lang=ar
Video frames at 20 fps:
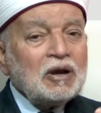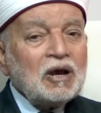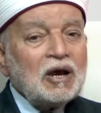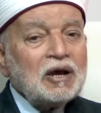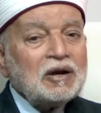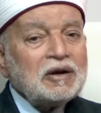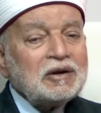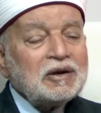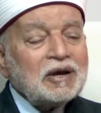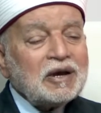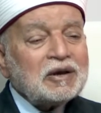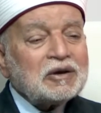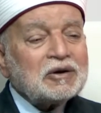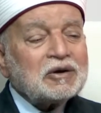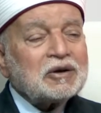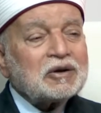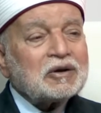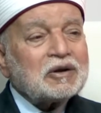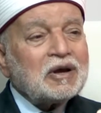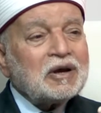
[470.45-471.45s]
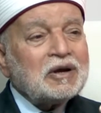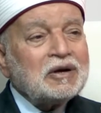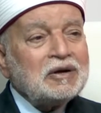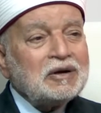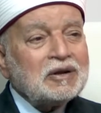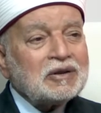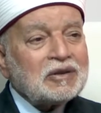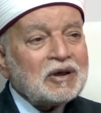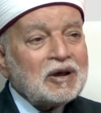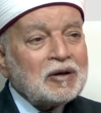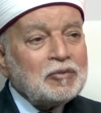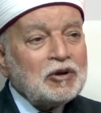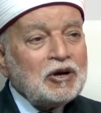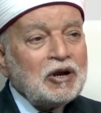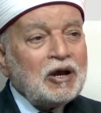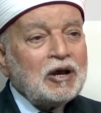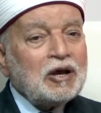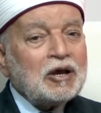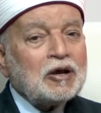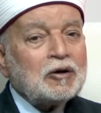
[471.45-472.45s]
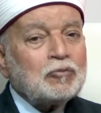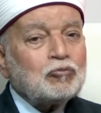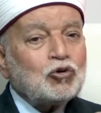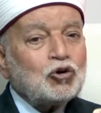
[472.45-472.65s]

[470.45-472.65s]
أن يخرق النظام العام